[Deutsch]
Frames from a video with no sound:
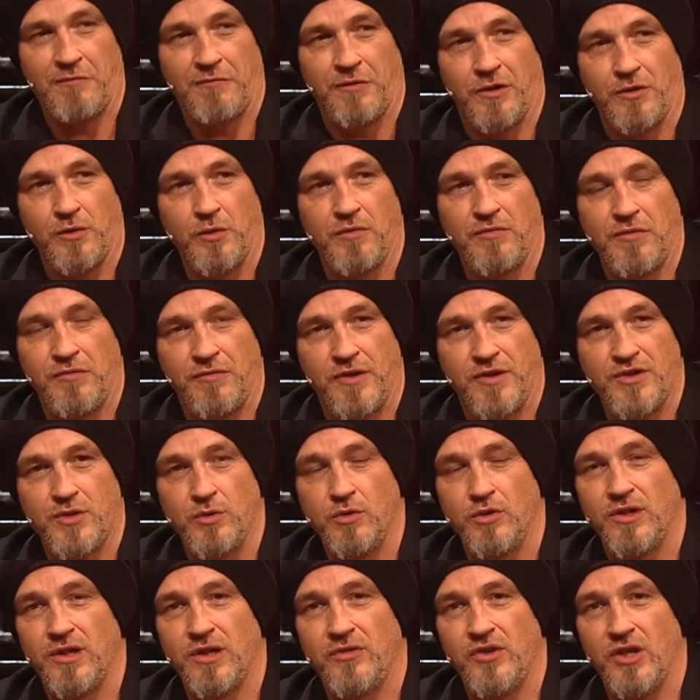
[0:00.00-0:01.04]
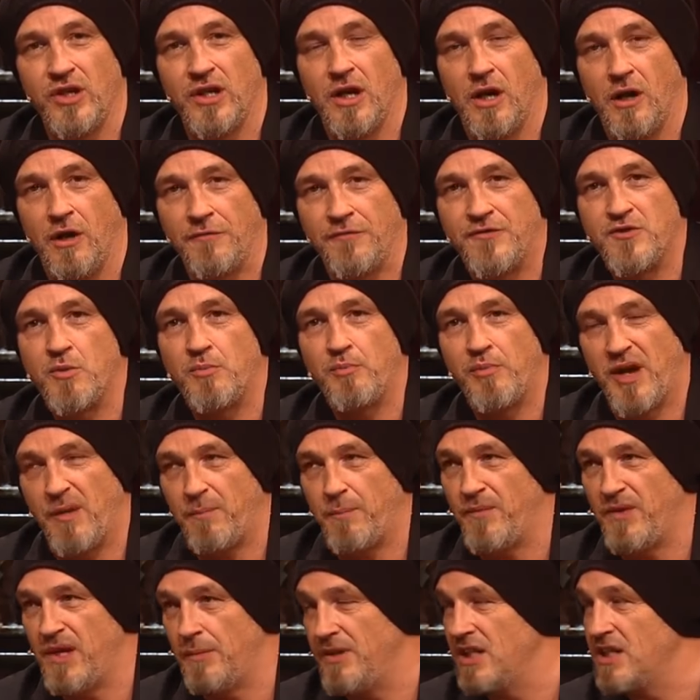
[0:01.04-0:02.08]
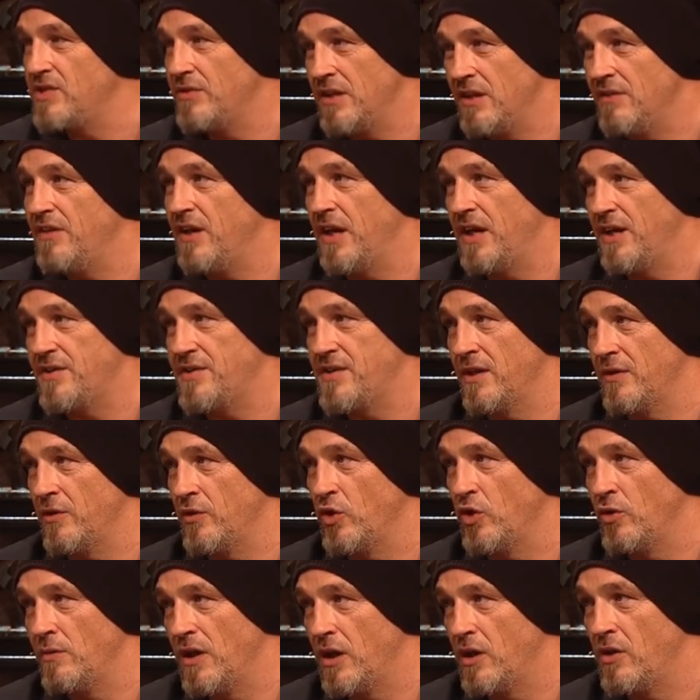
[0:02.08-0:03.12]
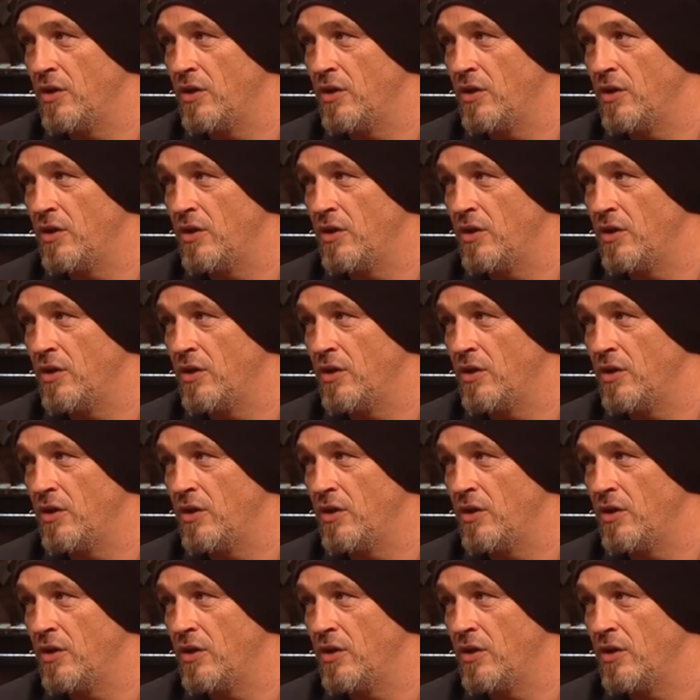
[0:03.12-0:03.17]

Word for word: ist einfach nur, wir versuchen das Ding aufzupeppen, damit es wie eine Weihnachtssendung